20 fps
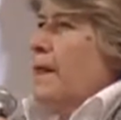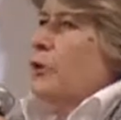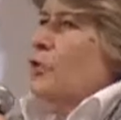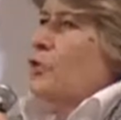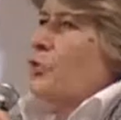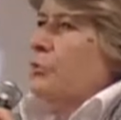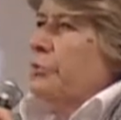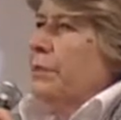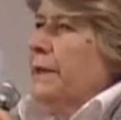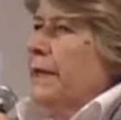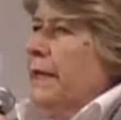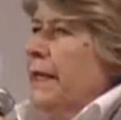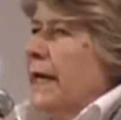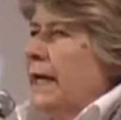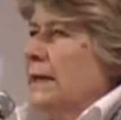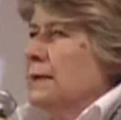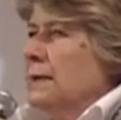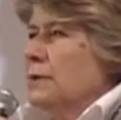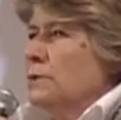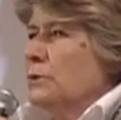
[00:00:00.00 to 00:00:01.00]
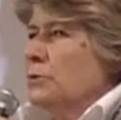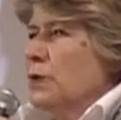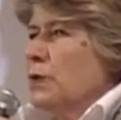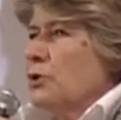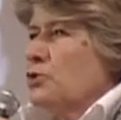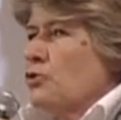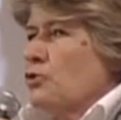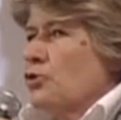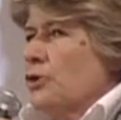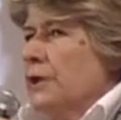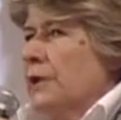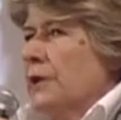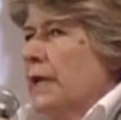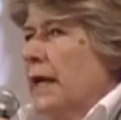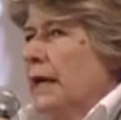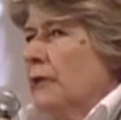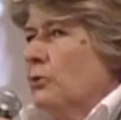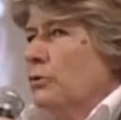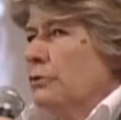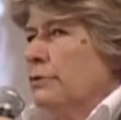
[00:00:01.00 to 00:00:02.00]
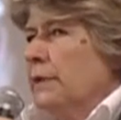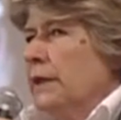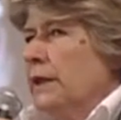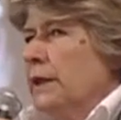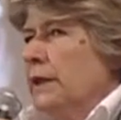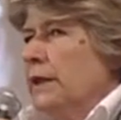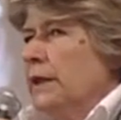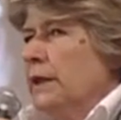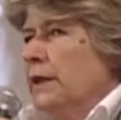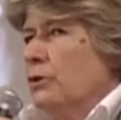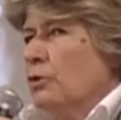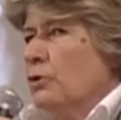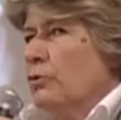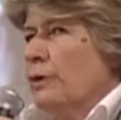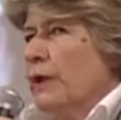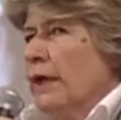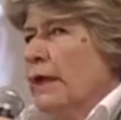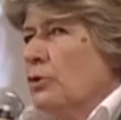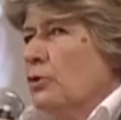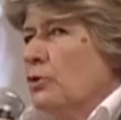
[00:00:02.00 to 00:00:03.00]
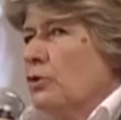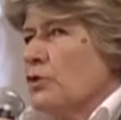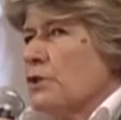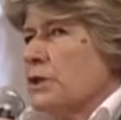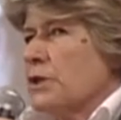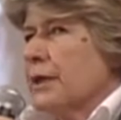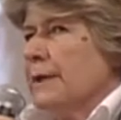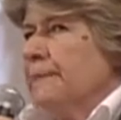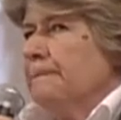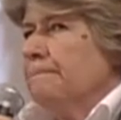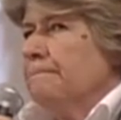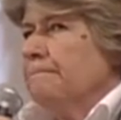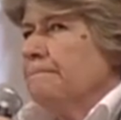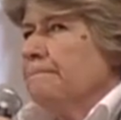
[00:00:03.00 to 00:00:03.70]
complicata di una società come, come la nostra.